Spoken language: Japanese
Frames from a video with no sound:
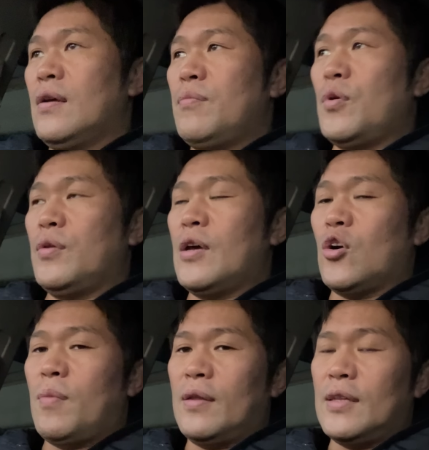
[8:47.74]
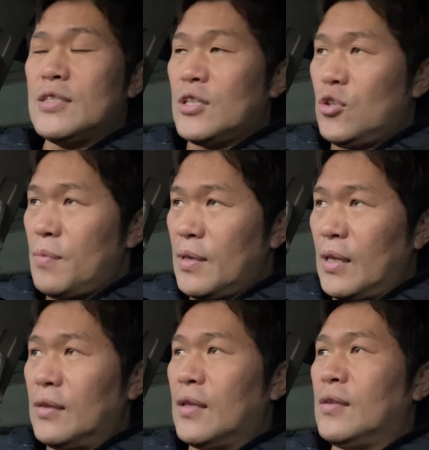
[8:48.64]
病院に運ばれて意識不明に
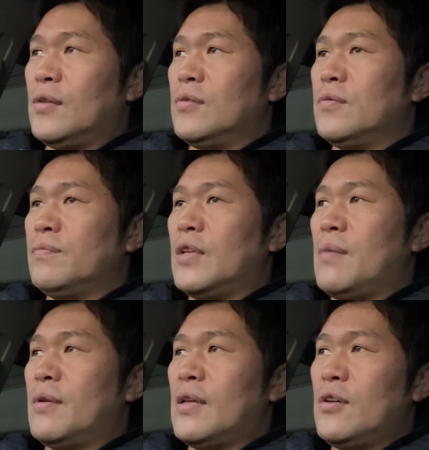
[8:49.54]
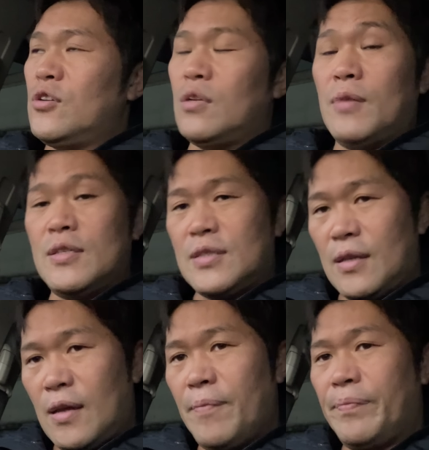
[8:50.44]
なったっていう。で、未だに車椅子で
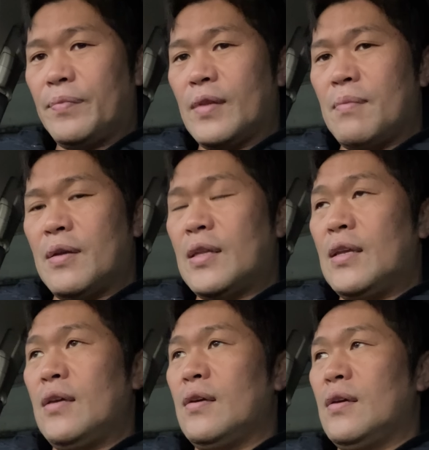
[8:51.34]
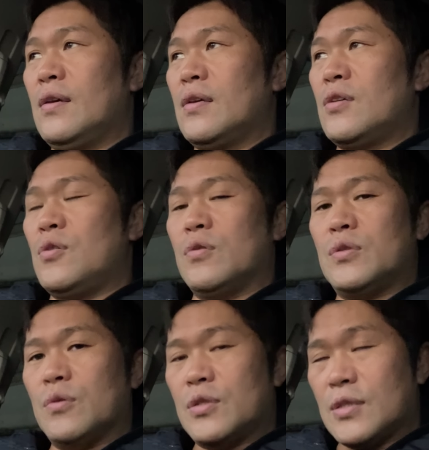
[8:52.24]
ね、未だに記憶
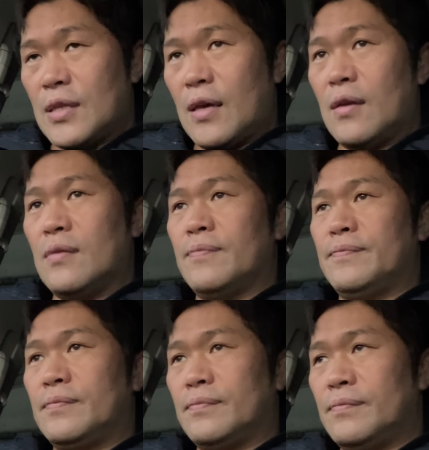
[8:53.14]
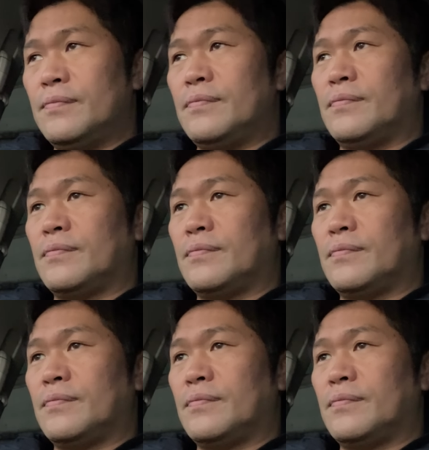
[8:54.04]
喪失で、うん。